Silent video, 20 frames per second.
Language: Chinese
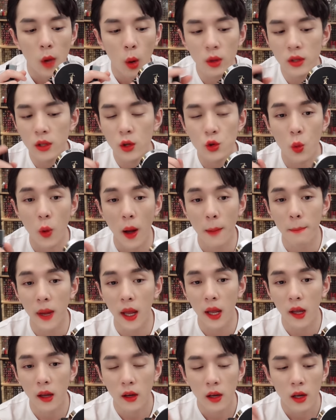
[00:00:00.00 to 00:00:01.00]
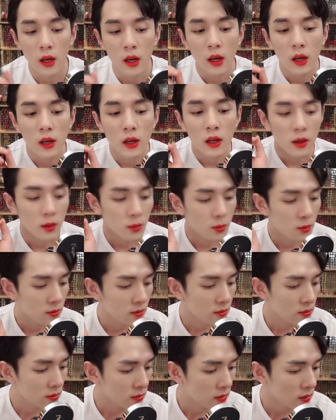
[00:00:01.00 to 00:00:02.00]
我只能说完美。哎，我啊，五
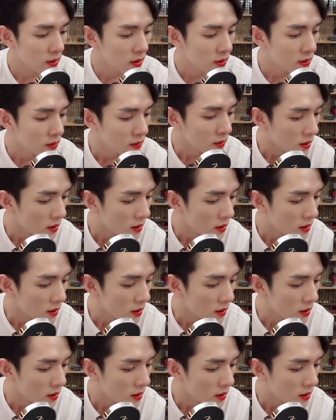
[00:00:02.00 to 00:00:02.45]
九零有哎，我